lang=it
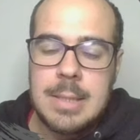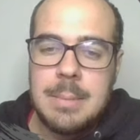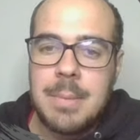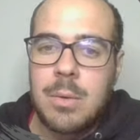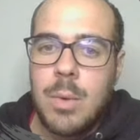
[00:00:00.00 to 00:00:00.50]

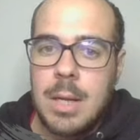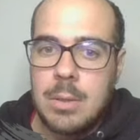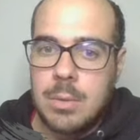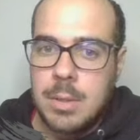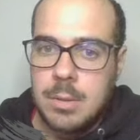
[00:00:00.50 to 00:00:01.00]
ma
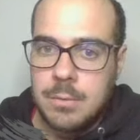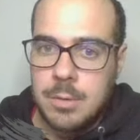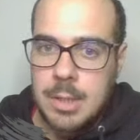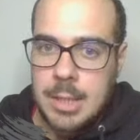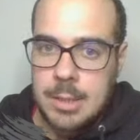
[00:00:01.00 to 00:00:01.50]
quello che io
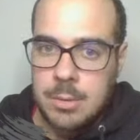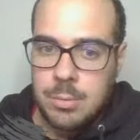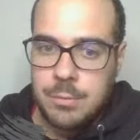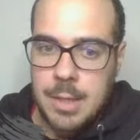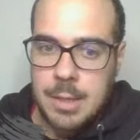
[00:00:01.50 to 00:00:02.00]
vorrei
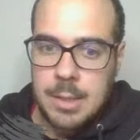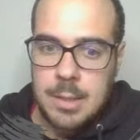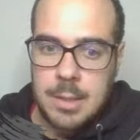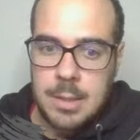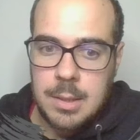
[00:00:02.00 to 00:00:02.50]
tanto
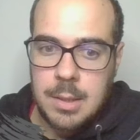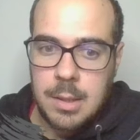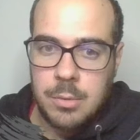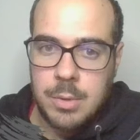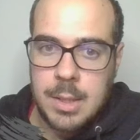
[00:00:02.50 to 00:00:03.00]
fare è
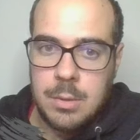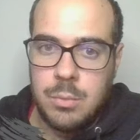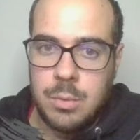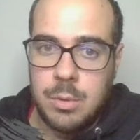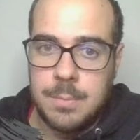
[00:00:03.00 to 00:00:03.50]
arroccare
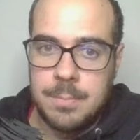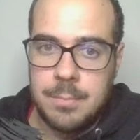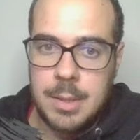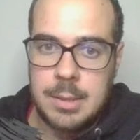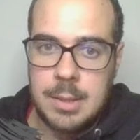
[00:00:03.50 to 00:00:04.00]
lungo
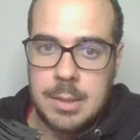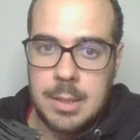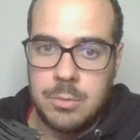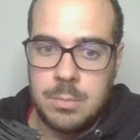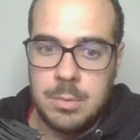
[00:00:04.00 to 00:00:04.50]
per
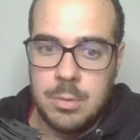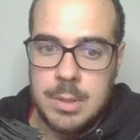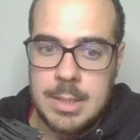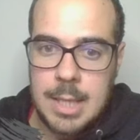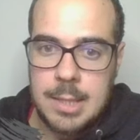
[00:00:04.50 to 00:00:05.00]
attaccare subito
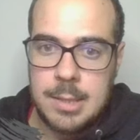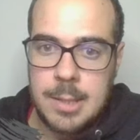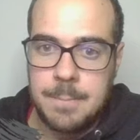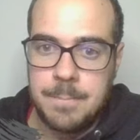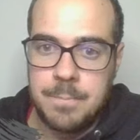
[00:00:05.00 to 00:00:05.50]
d7.